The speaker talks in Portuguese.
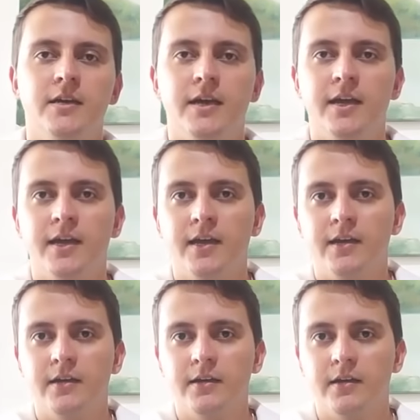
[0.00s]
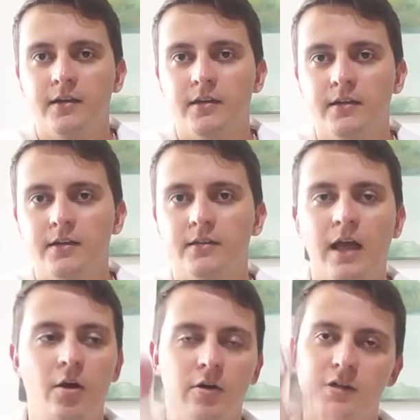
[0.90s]
é,
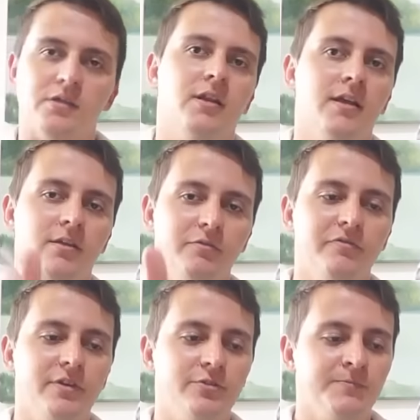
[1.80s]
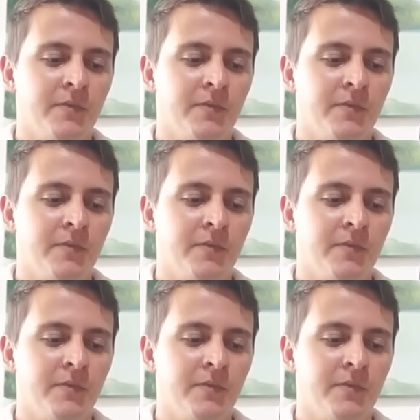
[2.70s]
na hora, assim, né? No vídeo.